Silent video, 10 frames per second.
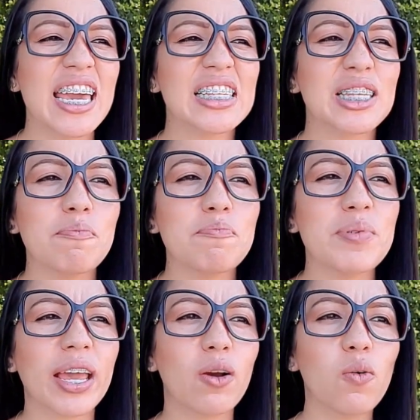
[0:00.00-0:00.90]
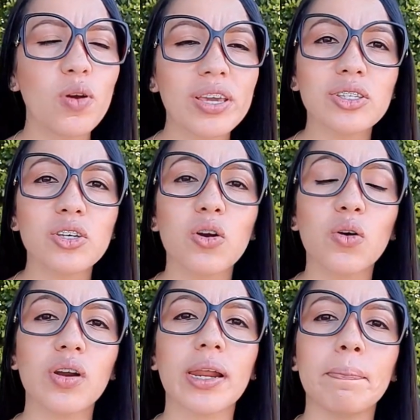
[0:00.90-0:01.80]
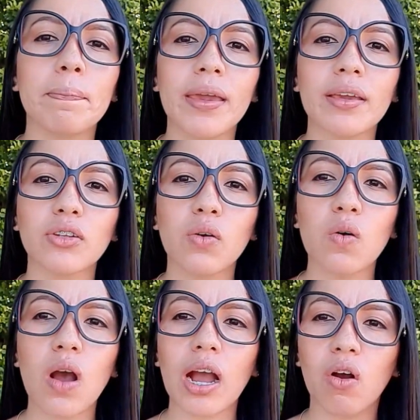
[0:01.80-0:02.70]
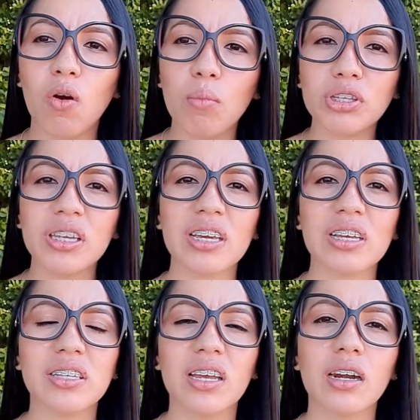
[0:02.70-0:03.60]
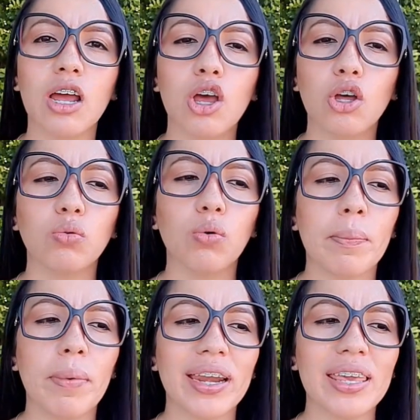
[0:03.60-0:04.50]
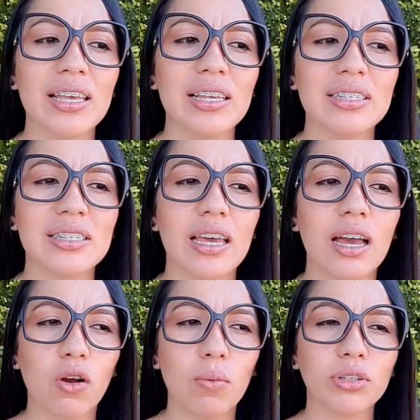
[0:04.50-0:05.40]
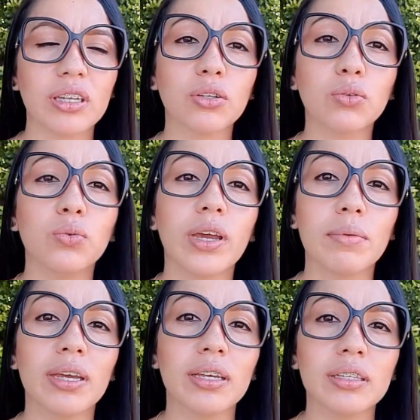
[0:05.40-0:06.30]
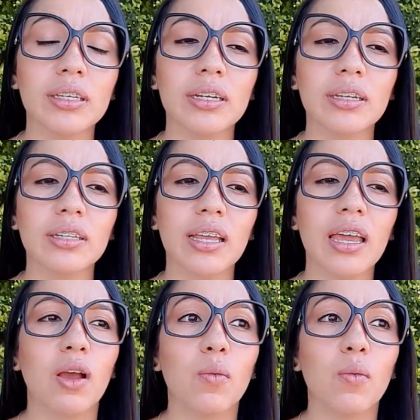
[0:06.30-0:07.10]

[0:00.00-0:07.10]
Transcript: ese prejuicio con respecto a cómo tiene que ser tu apariencia, cómo tienes tú que vestirte,